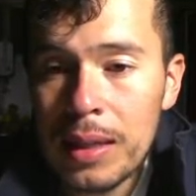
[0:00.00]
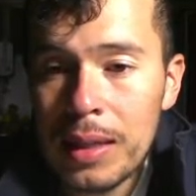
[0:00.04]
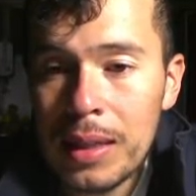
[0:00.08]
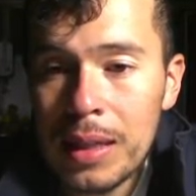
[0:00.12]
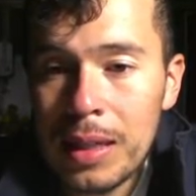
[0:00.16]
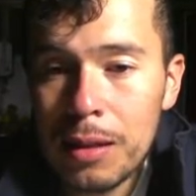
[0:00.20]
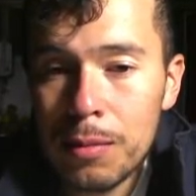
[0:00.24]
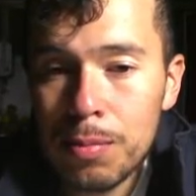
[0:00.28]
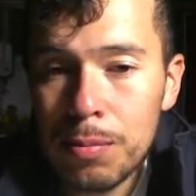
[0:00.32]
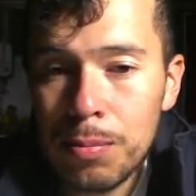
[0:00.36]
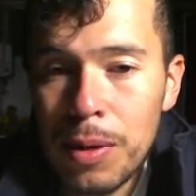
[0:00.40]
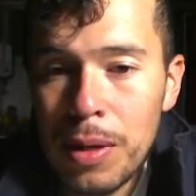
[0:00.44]

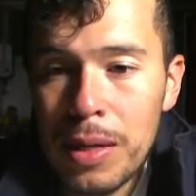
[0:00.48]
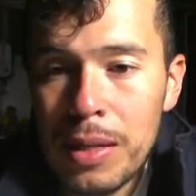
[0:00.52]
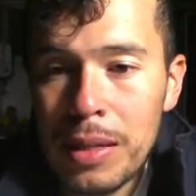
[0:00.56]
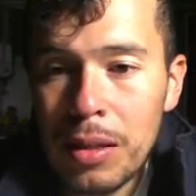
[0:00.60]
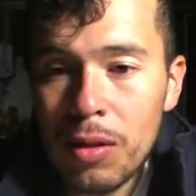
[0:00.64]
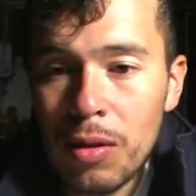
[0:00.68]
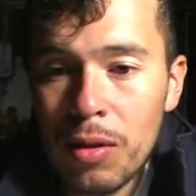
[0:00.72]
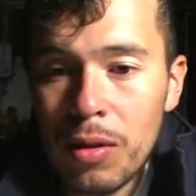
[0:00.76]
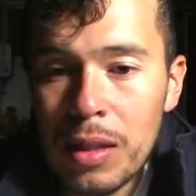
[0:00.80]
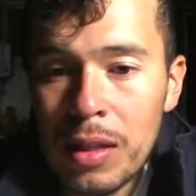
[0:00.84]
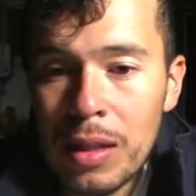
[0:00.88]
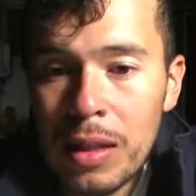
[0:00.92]
Y después
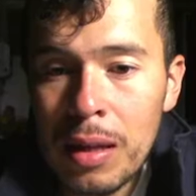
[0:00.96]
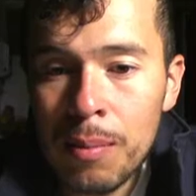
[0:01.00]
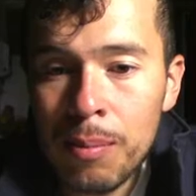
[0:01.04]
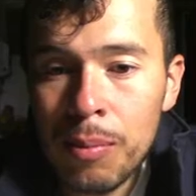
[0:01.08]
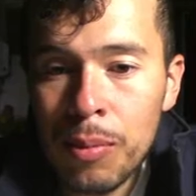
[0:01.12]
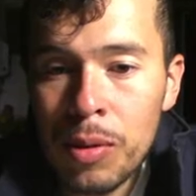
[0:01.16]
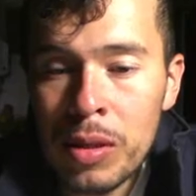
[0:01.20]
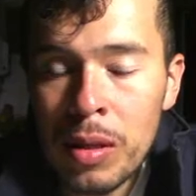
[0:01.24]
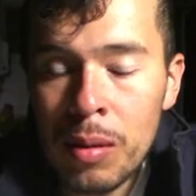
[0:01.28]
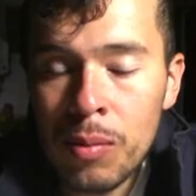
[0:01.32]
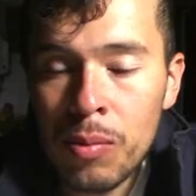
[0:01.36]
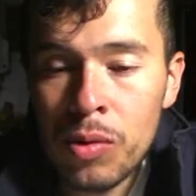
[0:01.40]
de todo ese
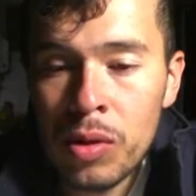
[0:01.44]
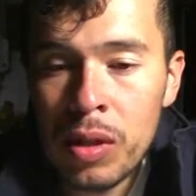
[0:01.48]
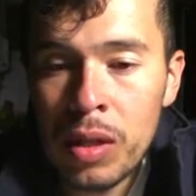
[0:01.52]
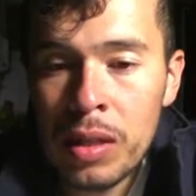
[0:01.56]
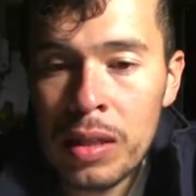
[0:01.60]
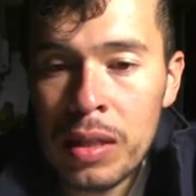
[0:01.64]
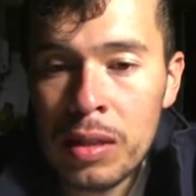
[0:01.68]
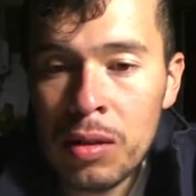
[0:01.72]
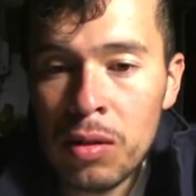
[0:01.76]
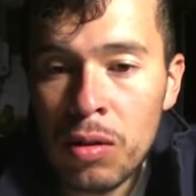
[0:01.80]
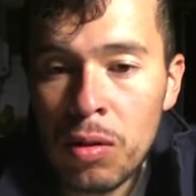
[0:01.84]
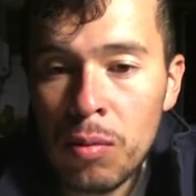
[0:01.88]
tiempo estamos
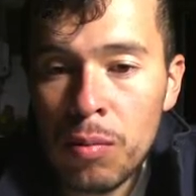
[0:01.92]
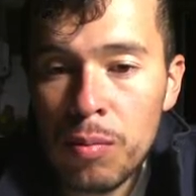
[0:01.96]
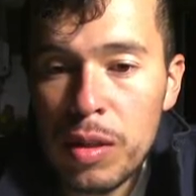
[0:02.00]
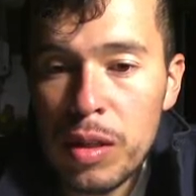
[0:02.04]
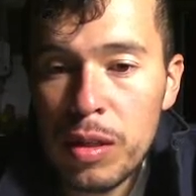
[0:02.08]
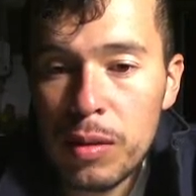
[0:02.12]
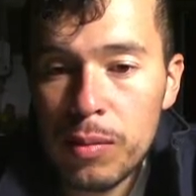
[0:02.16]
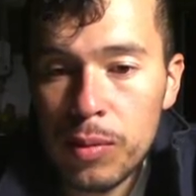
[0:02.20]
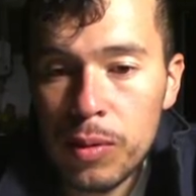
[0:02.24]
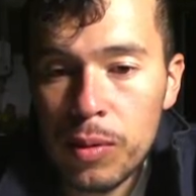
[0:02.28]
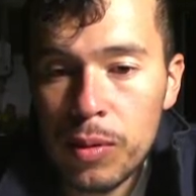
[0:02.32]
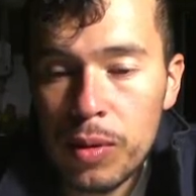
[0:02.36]
haciendo lo
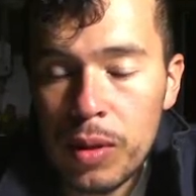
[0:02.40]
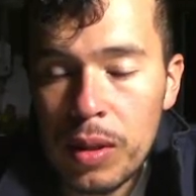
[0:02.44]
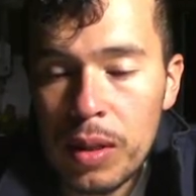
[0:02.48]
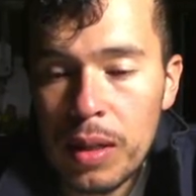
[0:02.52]
mismo.